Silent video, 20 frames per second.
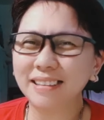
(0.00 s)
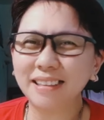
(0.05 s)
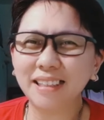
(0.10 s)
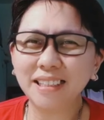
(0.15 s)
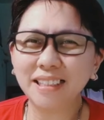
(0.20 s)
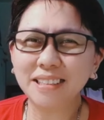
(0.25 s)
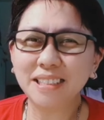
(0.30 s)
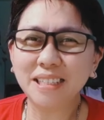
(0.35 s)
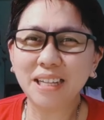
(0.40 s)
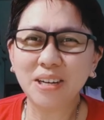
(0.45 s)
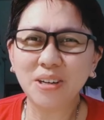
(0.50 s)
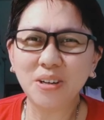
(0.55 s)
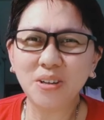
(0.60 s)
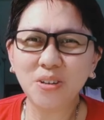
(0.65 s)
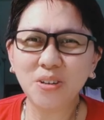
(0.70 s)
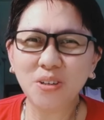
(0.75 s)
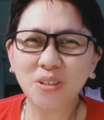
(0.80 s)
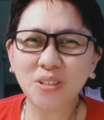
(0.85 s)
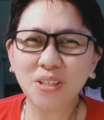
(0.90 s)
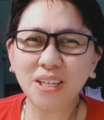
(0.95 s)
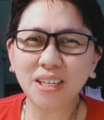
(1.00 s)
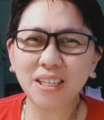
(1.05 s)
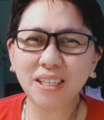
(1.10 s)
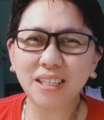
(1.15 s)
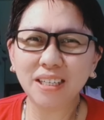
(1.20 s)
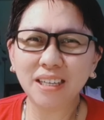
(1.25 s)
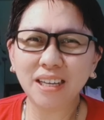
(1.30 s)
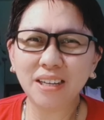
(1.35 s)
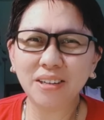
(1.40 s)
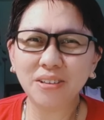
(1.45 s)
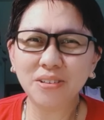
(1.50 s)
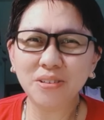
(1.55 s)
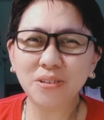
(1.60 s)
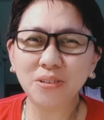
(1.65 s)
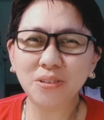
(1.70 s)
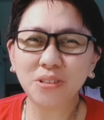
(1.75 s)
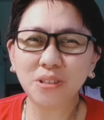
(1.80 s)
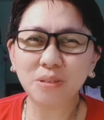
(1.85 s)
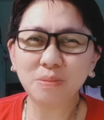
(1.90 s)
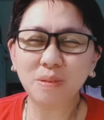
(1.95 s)
Hindi kasi nanonood ng ano,
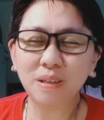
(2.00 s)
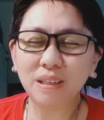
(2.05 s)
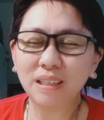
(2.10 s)
YouTube.